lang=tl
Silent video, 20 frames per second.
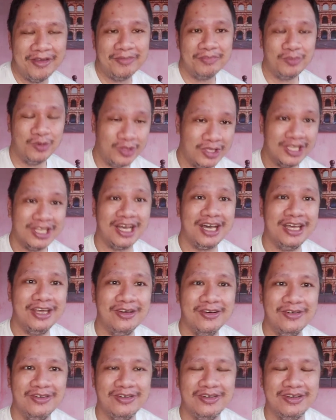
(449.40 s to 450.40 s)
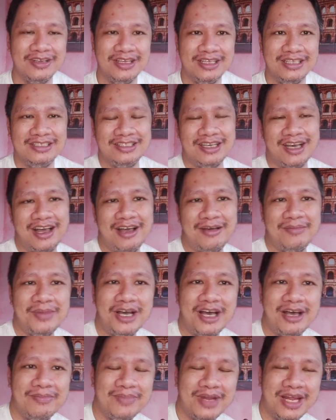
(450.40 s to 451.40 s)
punta na kayo. Tsaka
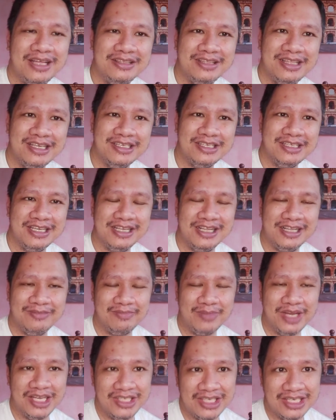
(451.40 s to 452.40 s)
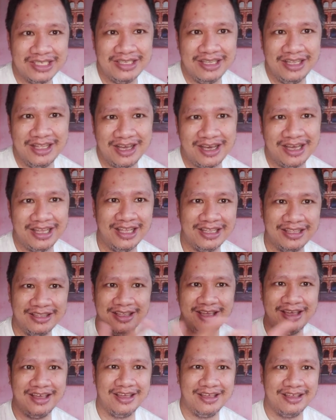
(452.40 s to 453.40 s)
mga branches, ni, branches nila kalat
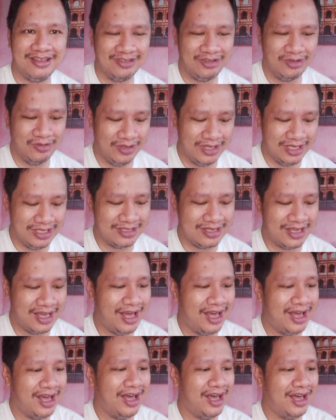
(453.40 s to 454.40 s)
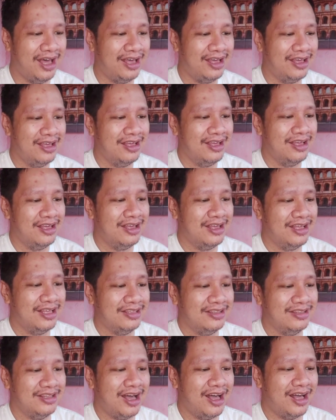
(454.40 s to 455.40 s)
na. Tulad sa
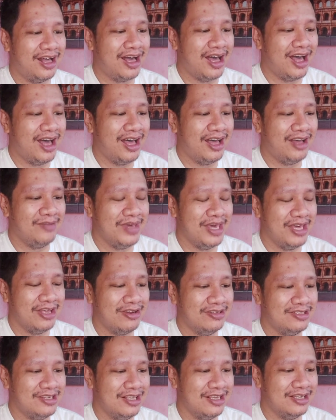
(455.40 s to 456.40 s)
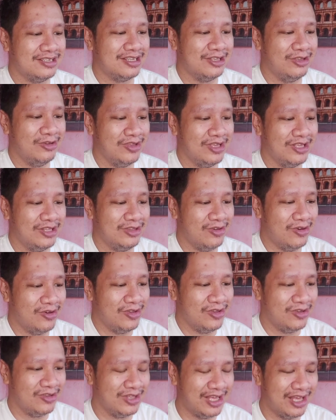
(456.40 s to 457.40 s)
Nangka, meron sila sa Don
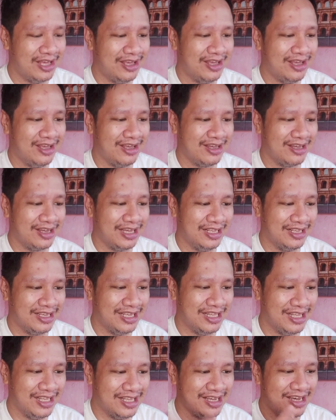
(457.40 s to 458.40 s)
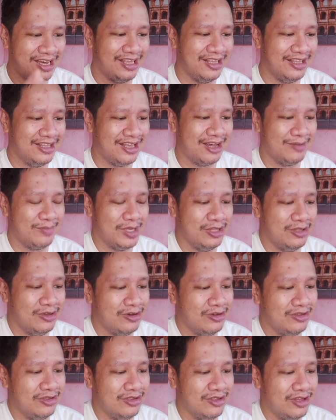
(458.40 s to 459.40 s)
Antonio na kanina galing lang kami
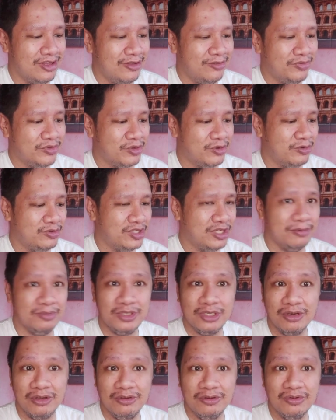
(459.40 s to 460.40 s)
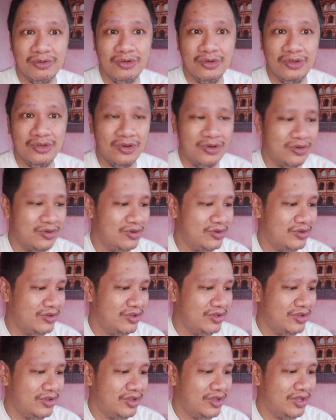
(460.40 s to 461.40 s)
doon. Concepcion Uno,
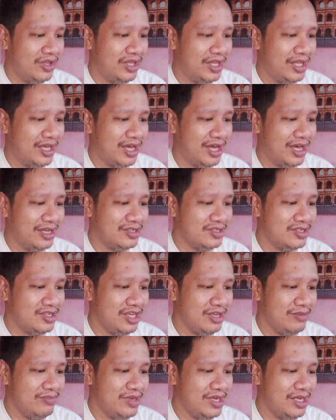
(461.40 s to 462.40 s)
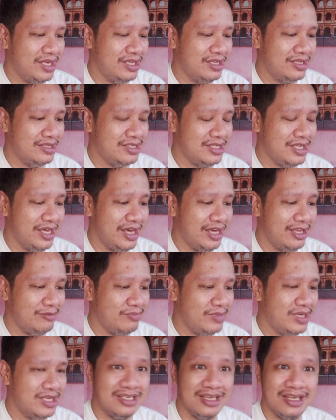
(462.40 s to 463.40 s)
uh, ah, CB,
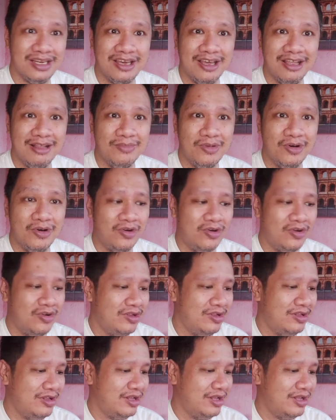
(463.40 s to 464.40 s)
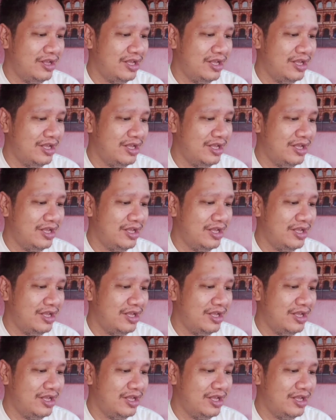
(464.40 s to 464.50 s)
CNB Circle Mall,